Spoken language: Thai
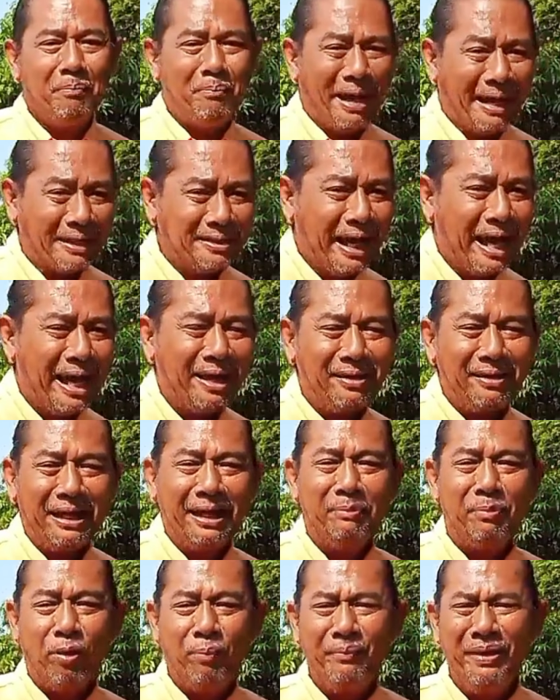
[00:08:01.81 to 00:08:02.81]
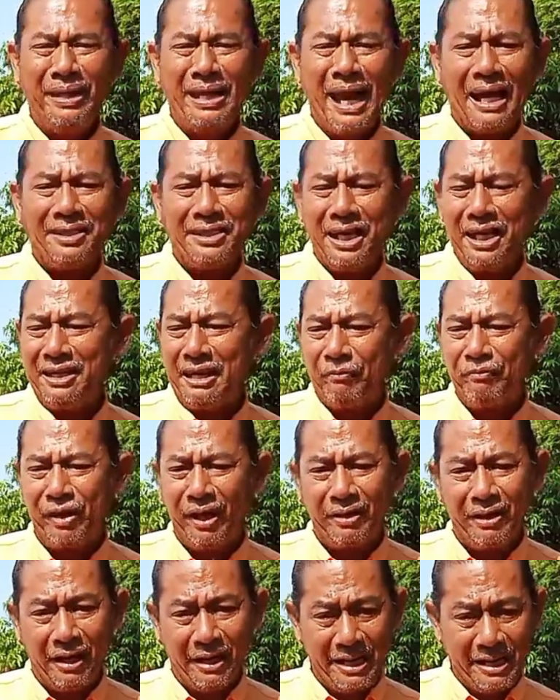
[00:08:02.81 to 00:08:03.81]
ประเทศนี้ผมมีหน้าที่นำเส
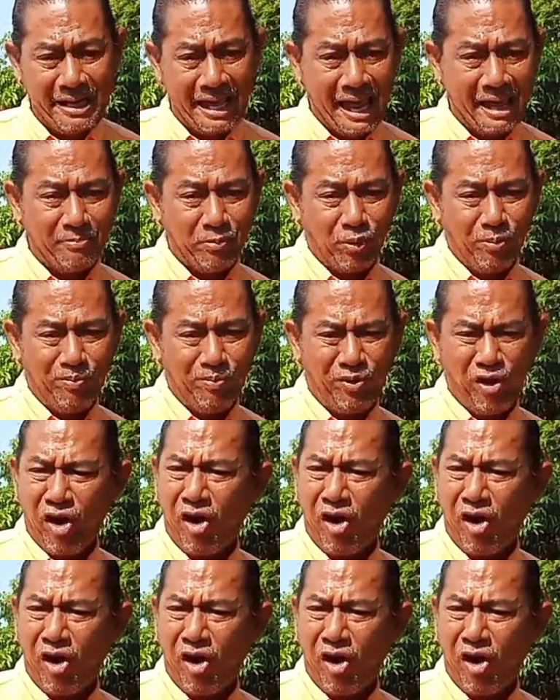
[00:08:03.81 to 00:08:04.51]
นอในแง่มุม